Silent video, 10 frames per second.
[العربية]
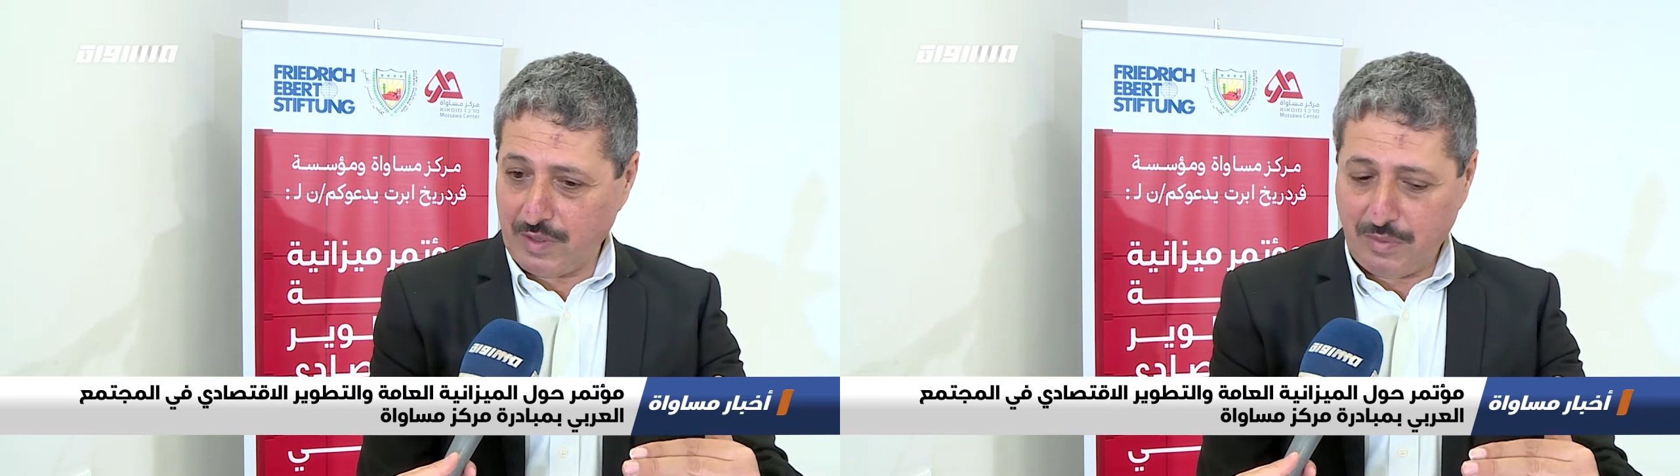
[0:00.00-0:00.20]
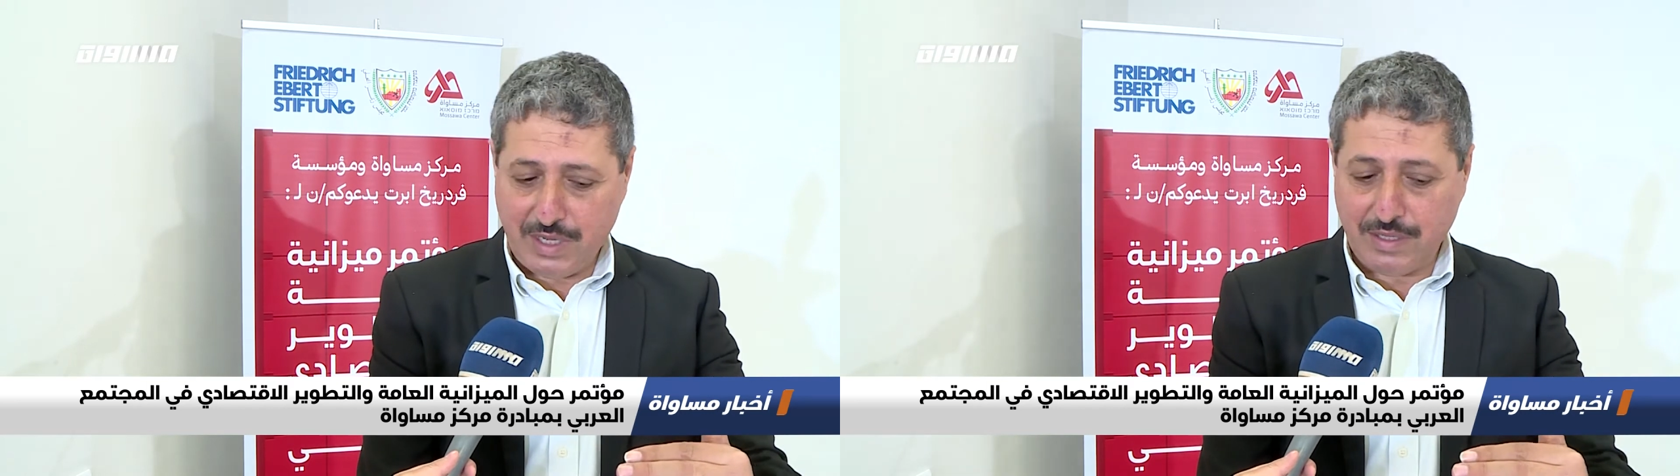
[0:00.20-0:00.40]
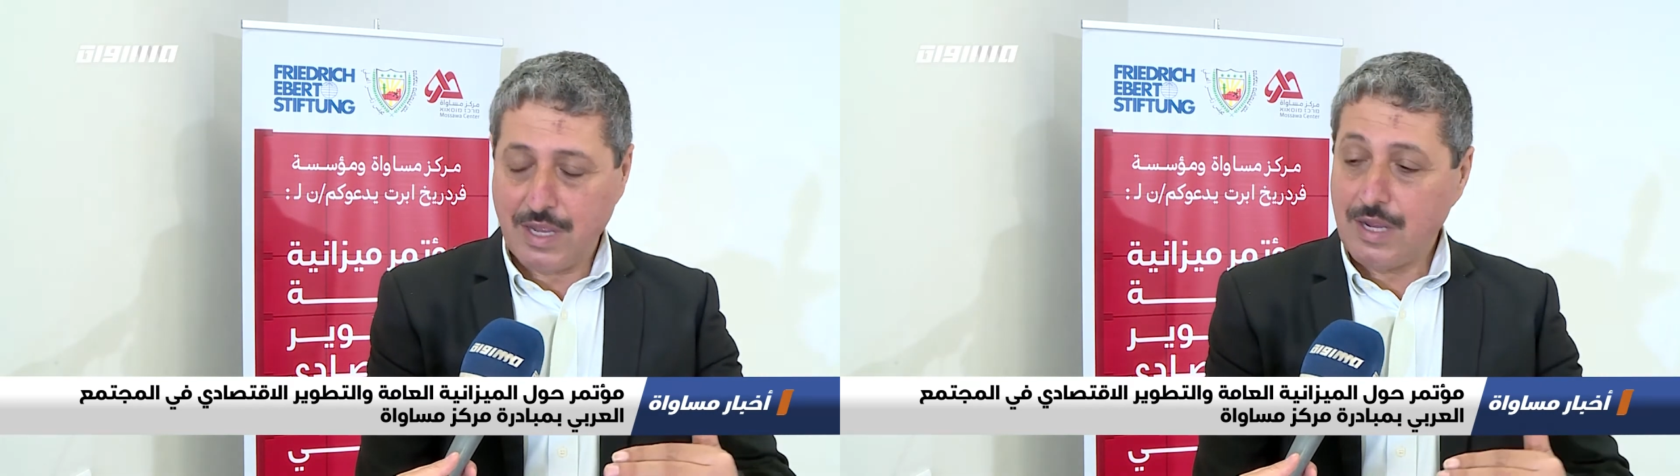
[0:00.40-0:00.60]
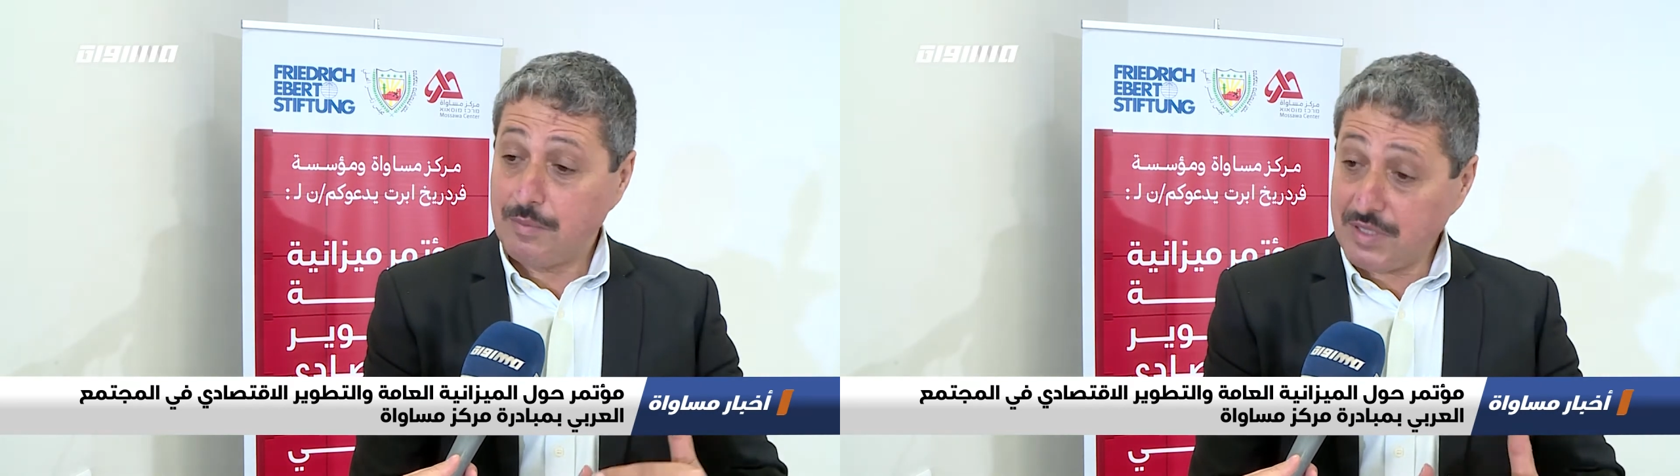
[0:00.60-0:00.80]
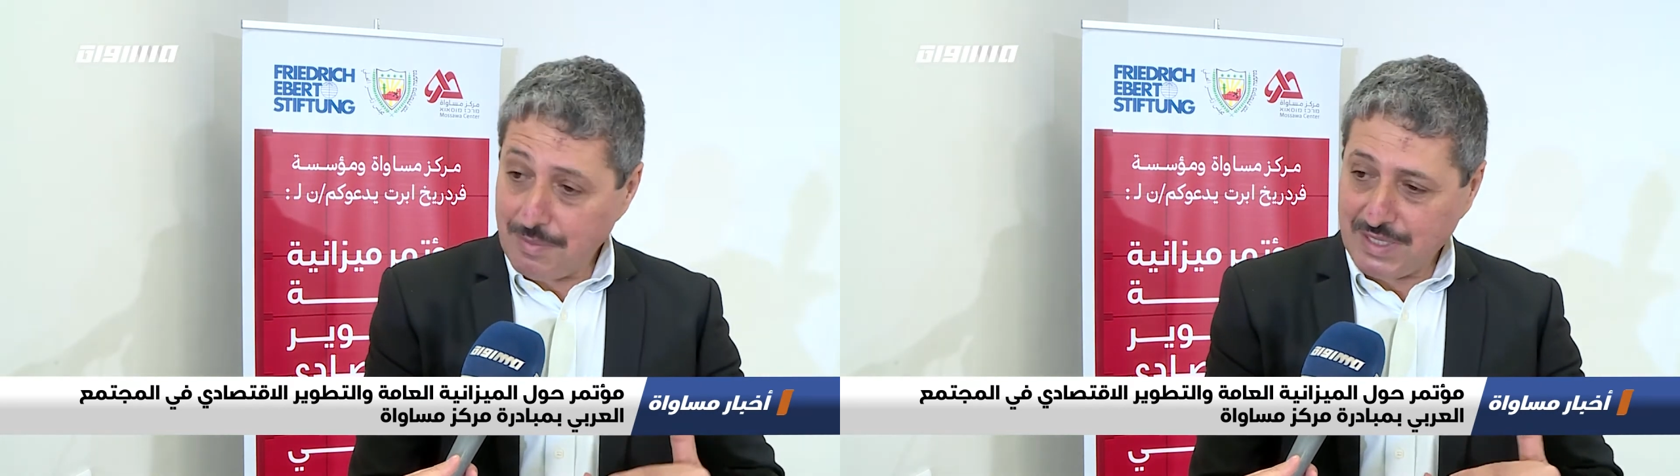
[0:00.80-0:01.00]
البلاد
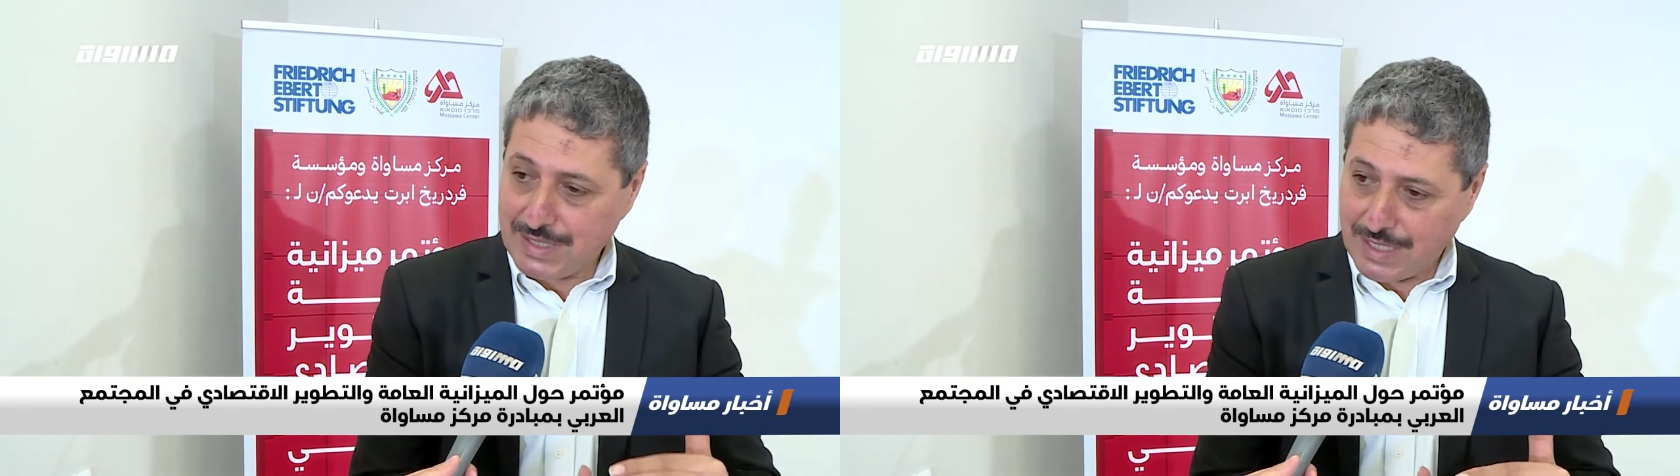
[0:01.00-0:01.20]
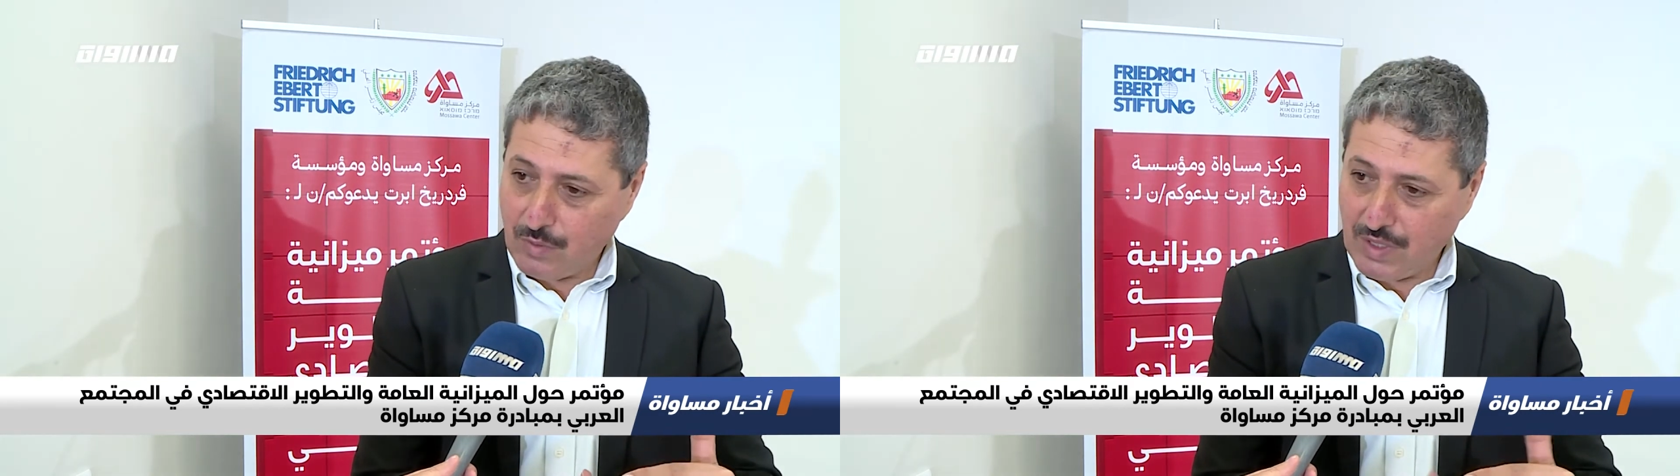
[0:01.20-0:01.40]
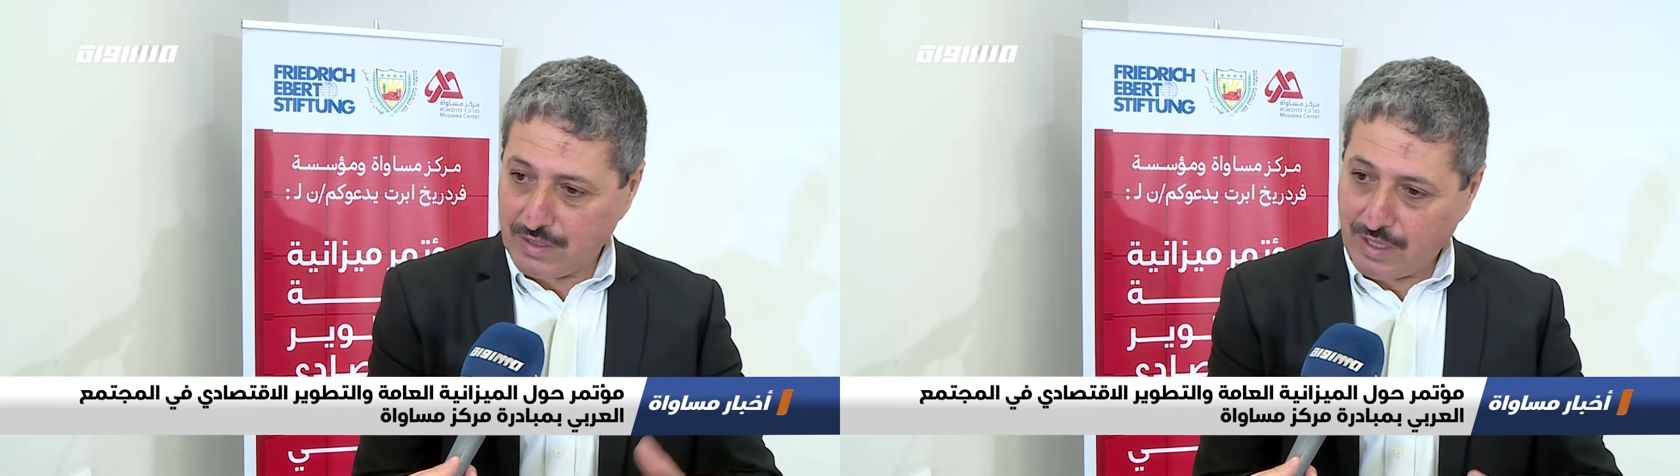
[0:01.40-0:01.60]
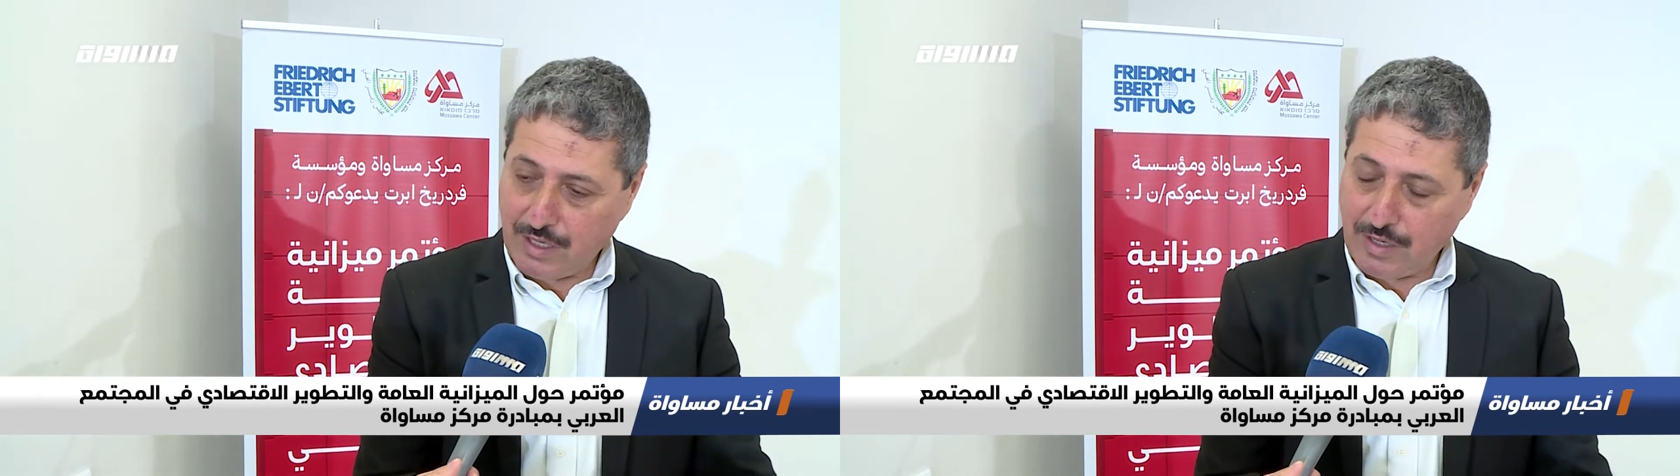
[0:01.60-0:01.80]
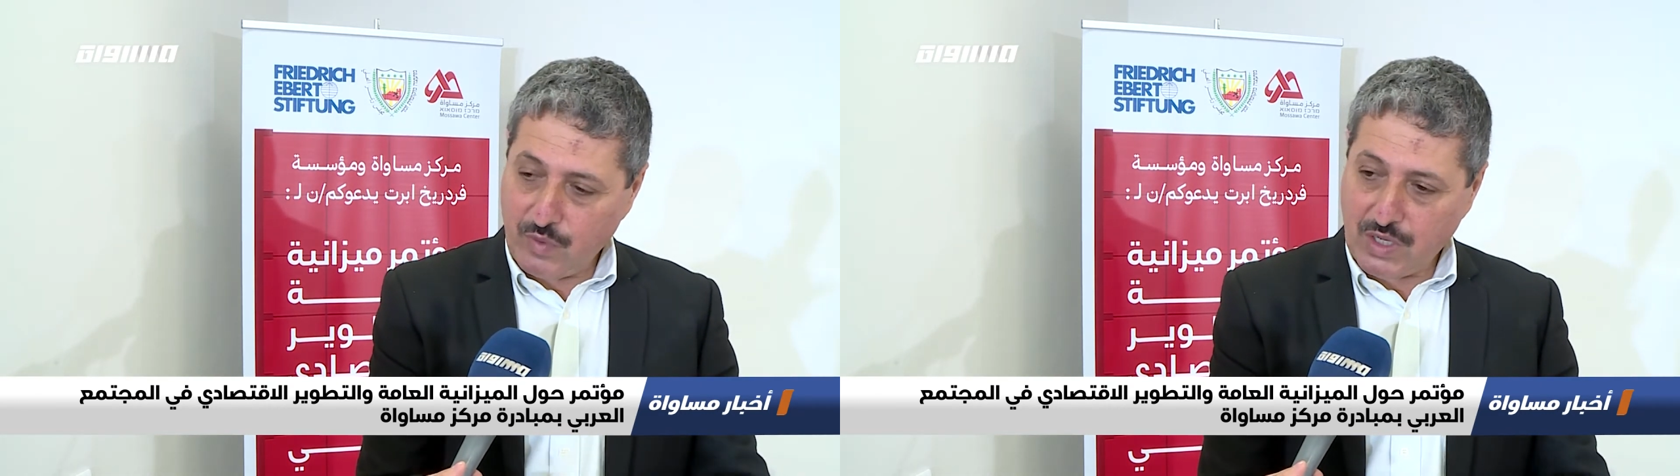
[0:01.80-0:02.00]
بثمان سنوات يعني
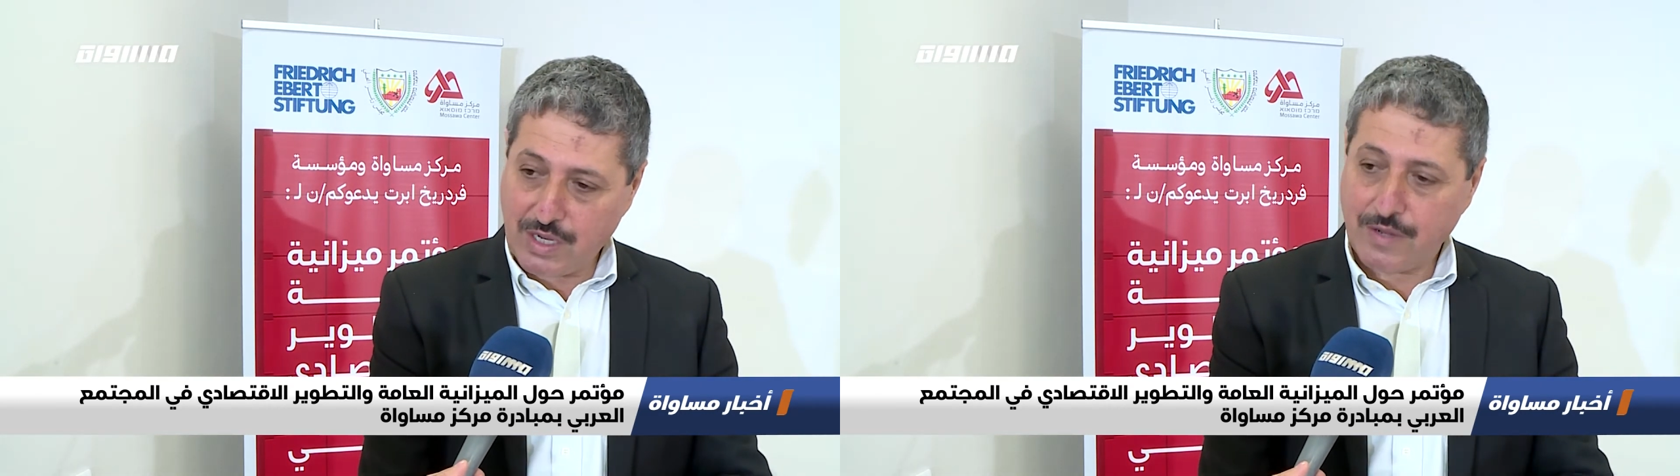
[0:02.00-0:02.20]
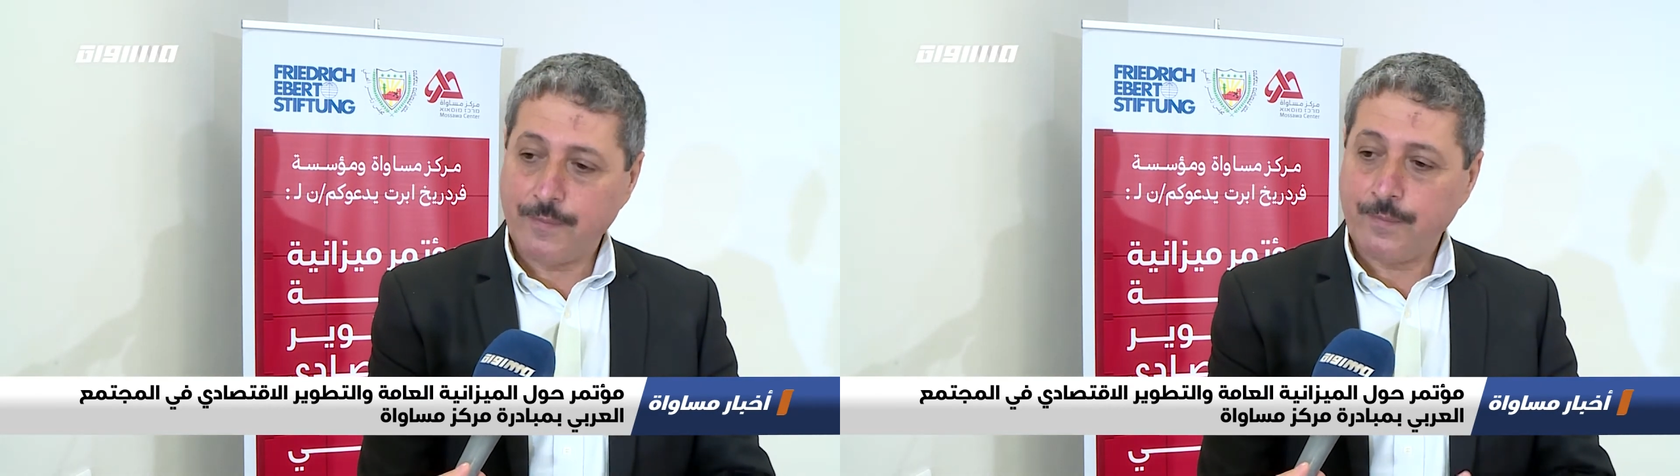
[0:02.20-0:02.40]
احنا بنحكي